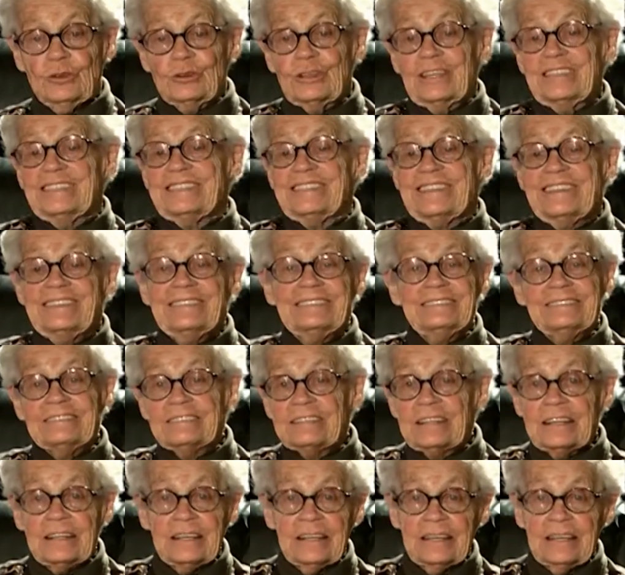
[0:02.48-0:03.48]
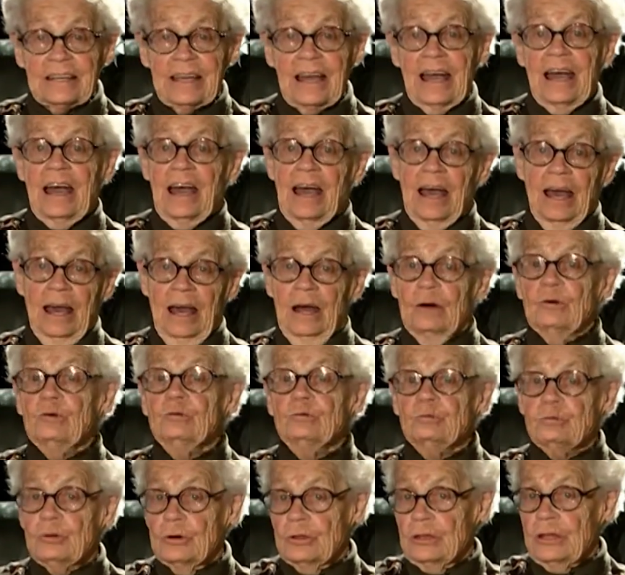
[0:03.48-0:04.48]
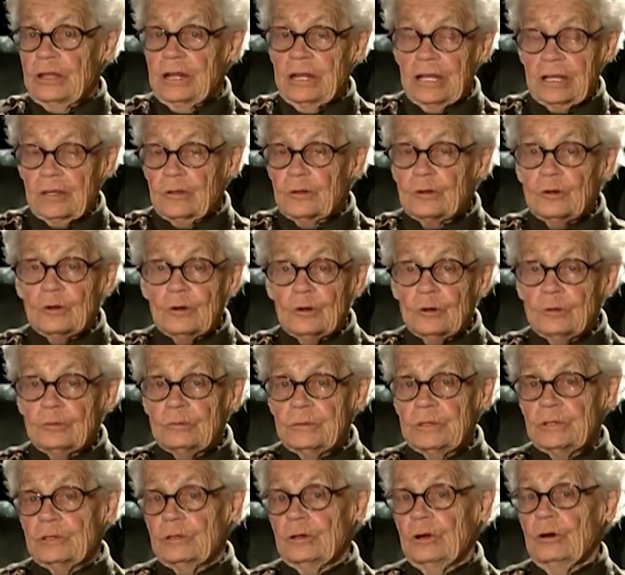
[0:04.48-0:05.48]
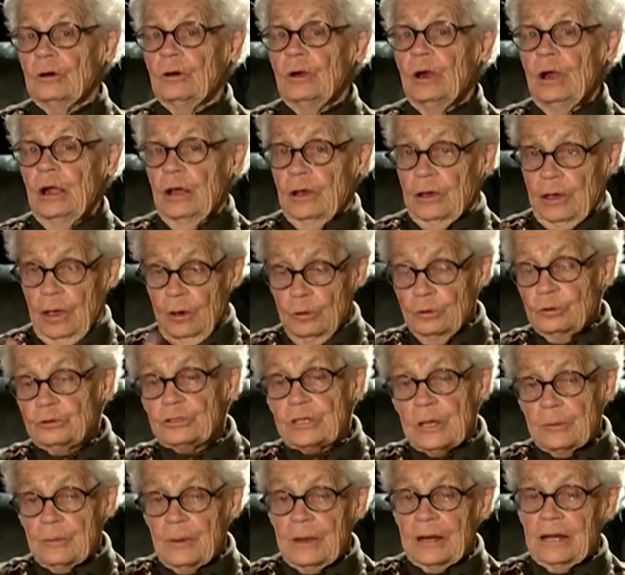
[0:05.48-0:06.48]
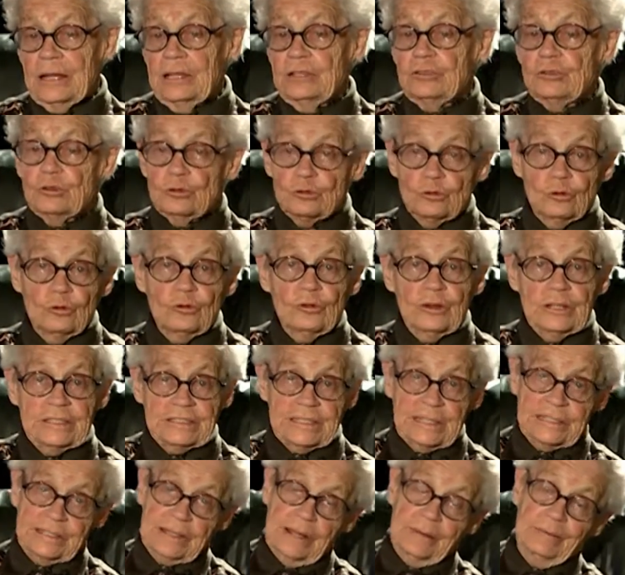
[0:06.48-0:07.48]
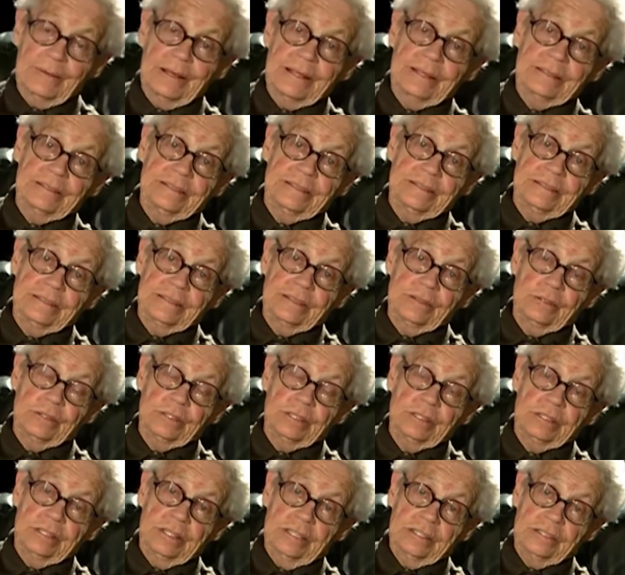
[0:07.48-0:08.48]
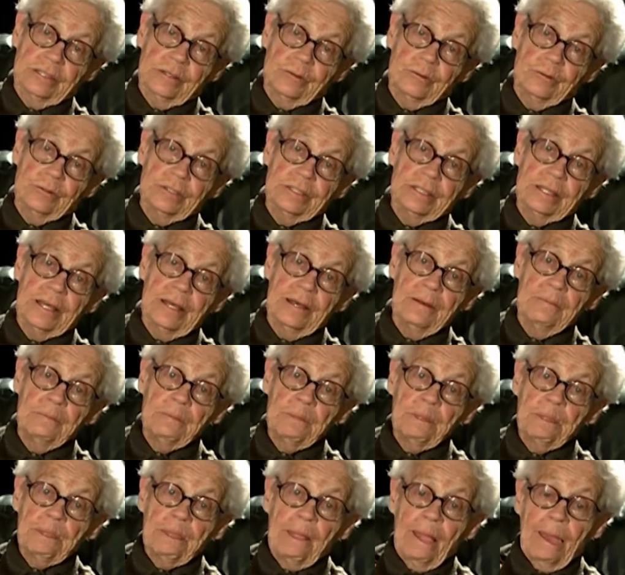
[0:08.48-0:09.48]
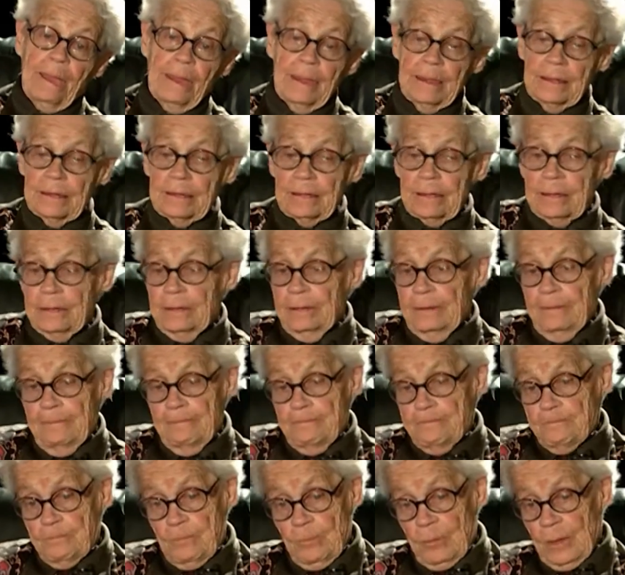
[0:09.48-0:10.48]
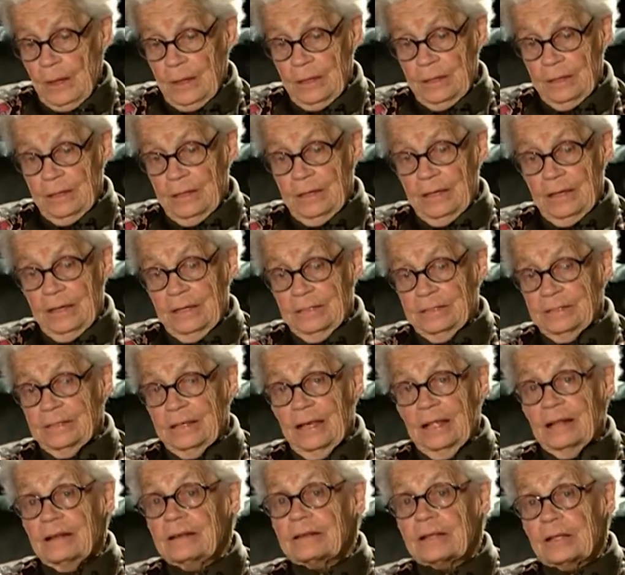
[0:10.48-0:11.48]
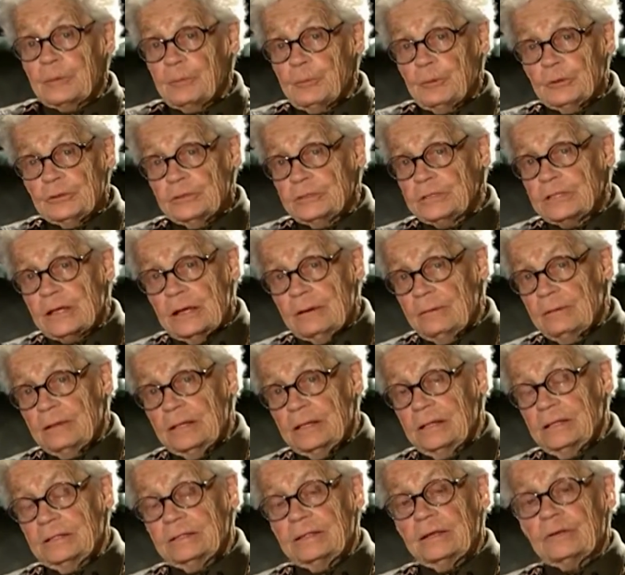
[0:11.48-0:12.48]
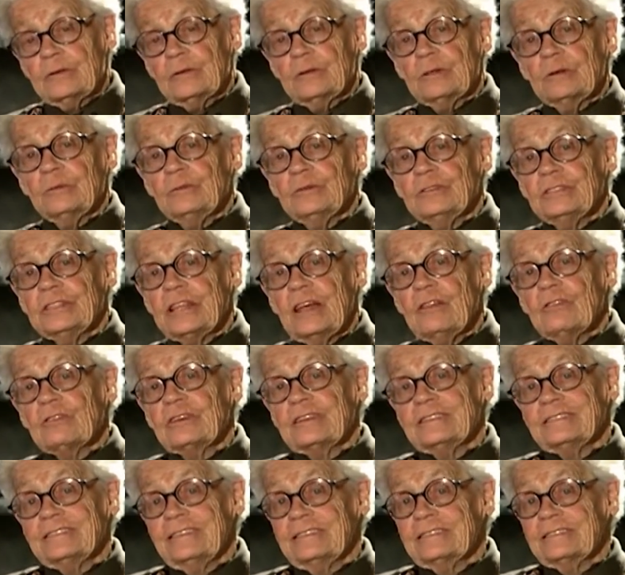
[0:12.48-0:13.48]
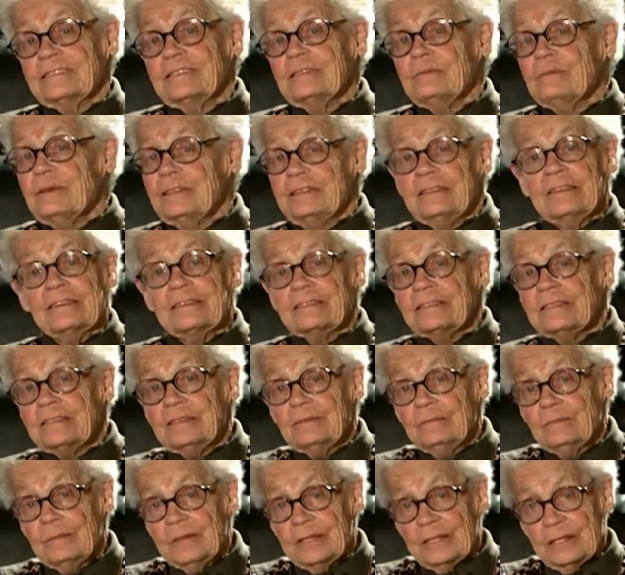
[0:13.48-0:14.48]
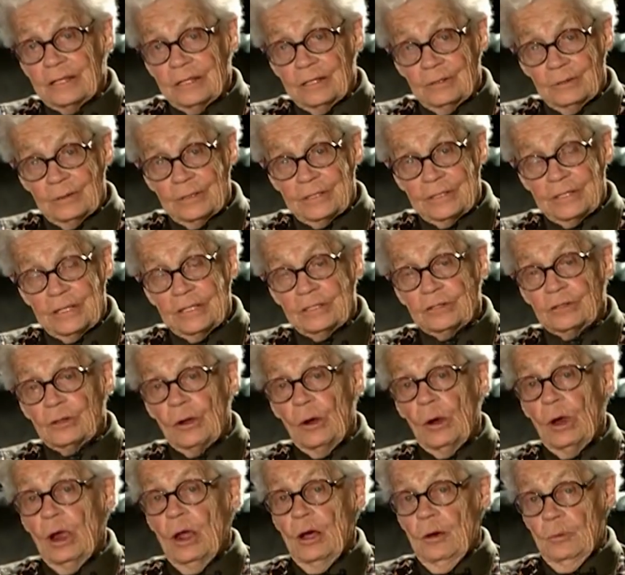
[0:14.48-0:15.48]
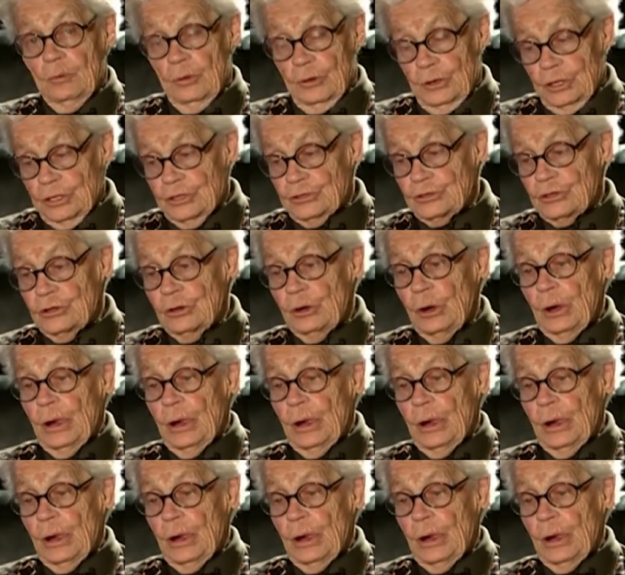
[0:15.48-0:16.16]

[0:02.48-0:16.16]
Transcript: que se entrega a un poder económico, que usa para ello sus Fuerzas Armadas y de Seguridad y que eh, es el responsable del terrorismo de Estado, que es el crimen de crímenes, ¿no es cierto? Por eso